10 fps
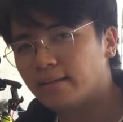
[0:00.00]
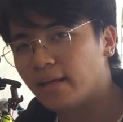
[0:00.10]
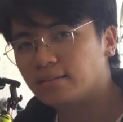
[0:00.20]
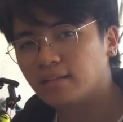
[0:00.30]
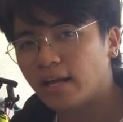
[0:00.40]
and
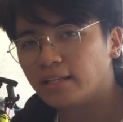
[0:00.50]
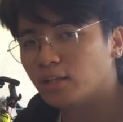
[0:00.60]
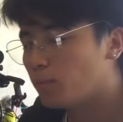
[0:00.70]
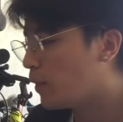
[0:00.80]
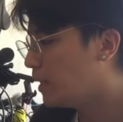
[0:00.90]
XC
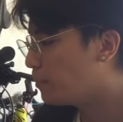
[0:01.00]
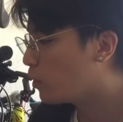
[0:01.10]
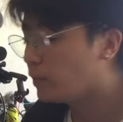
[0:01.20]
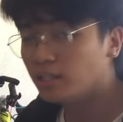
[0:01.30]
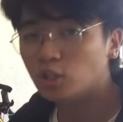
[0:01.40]
riding yung pwede
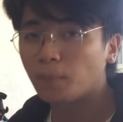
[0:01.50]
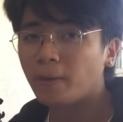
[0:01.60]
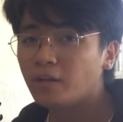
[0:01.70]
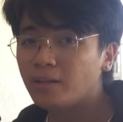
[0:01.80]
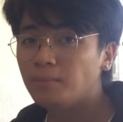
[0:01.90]
magawin dito.
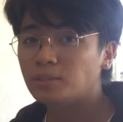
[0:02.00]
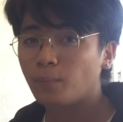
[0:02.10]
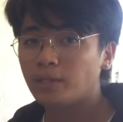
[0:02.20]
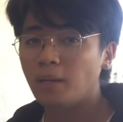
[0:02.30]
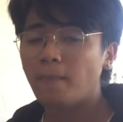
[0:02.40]
Pero hindi mo
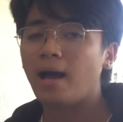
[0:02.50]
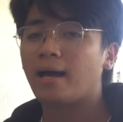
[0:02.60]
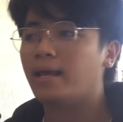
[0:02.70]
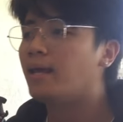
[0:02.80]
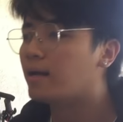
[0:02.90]
siya pwede
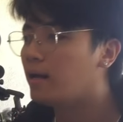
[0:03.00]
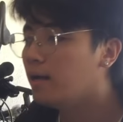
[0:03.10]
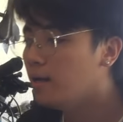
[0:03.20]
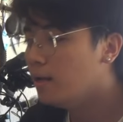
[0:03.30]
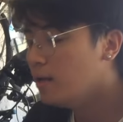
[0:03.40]
pang
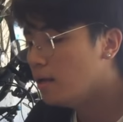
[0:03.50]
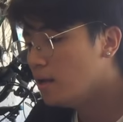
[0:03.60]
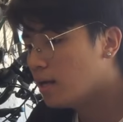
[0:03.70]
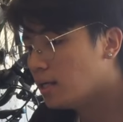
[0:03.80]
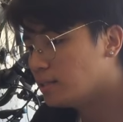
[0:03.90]
karera.
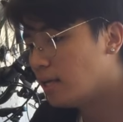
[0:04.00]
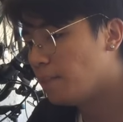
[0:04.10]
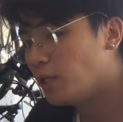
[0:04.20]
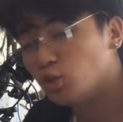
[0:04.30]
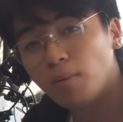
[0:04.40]

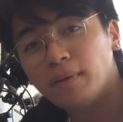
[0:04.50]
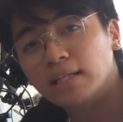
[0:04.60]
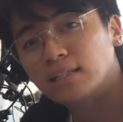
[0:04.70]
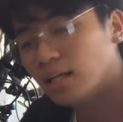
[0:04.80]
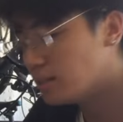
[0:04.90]
Kasi medyo
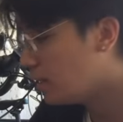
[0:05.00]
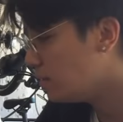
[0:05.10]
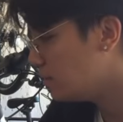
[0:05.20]
mabigat nga siya